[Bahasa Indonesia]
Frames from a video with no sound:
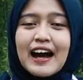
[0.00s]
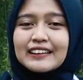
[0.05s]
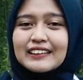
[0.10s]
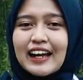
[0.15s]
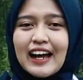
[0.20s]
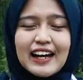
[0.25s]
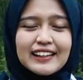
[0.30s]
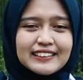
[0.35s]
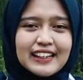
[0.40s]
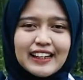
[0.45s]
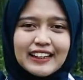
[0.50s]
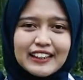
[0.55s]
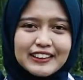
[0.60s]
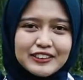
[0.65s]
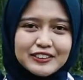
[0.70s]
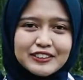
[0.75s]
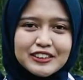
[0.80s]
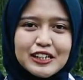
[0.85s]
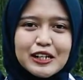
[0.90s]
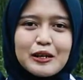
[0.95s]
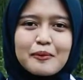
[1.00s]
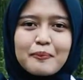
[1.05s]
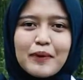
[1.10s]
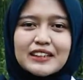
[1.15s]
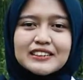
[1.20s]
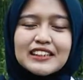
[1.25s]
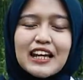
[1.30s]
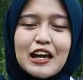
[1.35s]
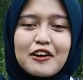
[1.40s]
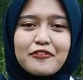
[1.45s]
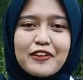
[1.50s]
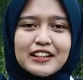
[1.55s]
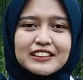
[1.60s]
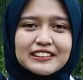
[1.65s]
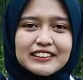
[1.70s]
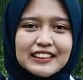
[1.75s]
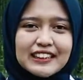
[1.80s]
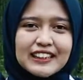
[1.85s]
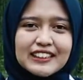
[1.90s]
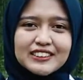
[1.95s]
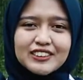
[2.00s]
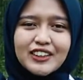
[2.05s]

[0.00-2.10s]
Tak hanya itu, Pens Sky Venture